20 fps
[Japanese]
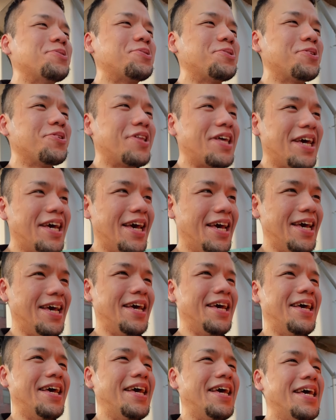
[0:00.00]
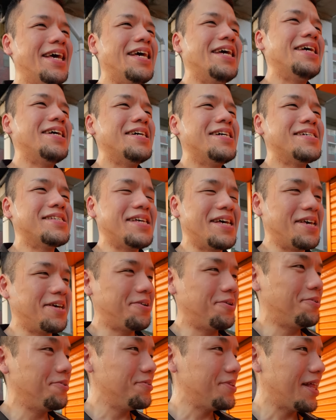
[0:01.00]
いうことで、最
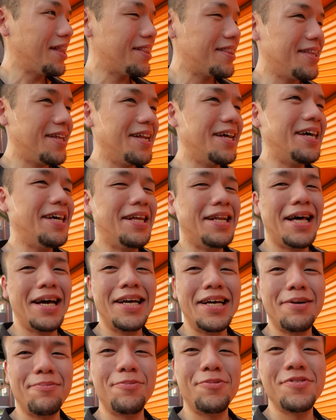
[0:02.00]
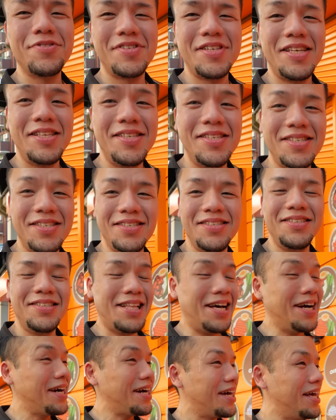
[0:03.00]
高だったな。なんかもう
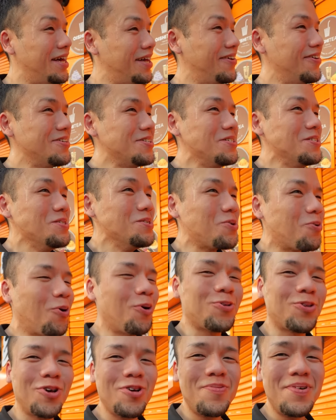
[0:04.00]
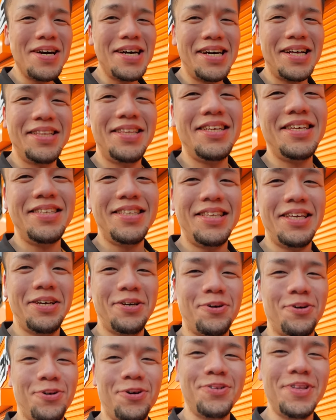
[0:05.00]
なんか言葉が出
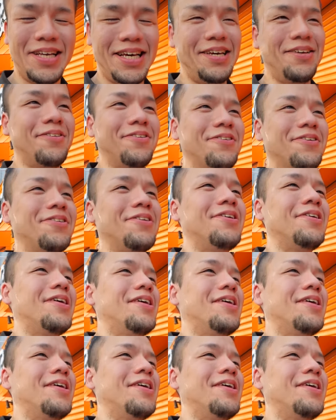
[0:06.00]
てこないのよ。